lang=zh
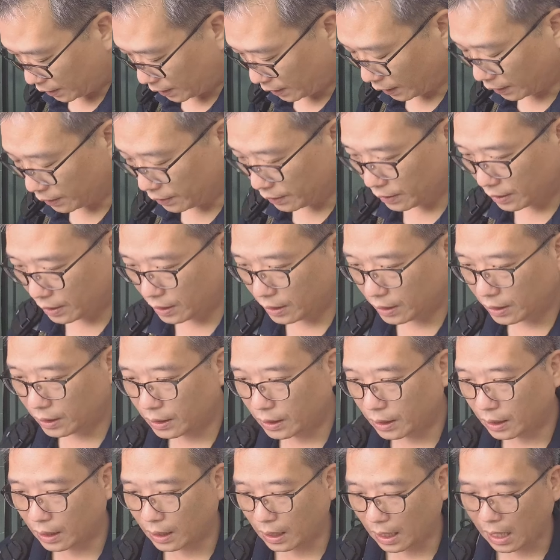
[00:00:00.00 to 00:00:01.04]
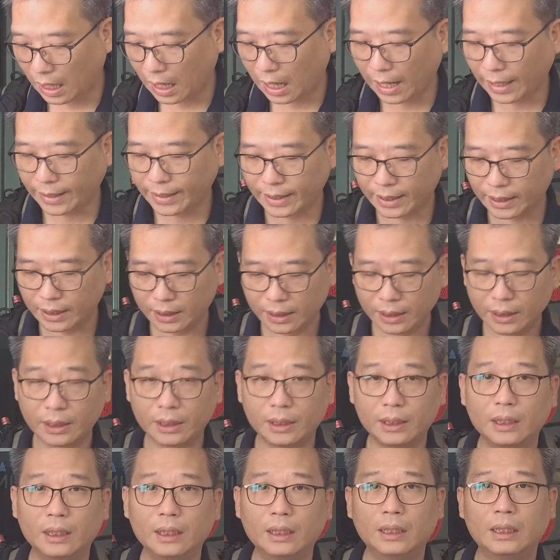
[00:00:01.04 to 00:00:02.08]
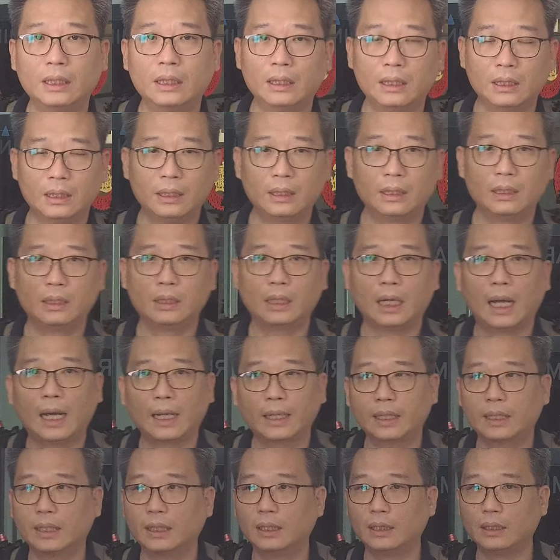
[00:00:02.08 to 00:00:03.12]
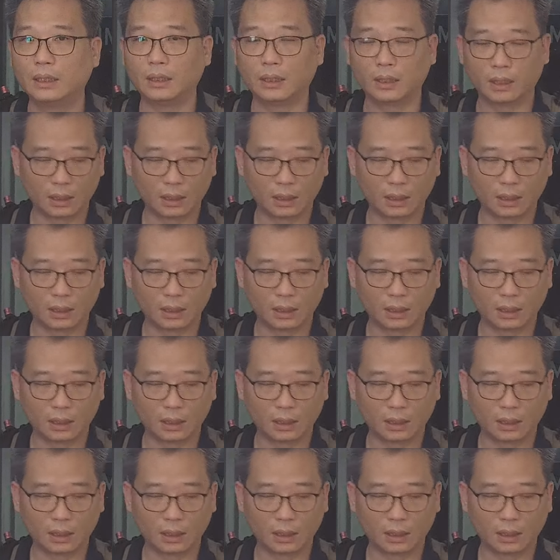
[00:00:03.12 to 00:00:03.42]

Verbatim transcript: 成绩还可以，还可以，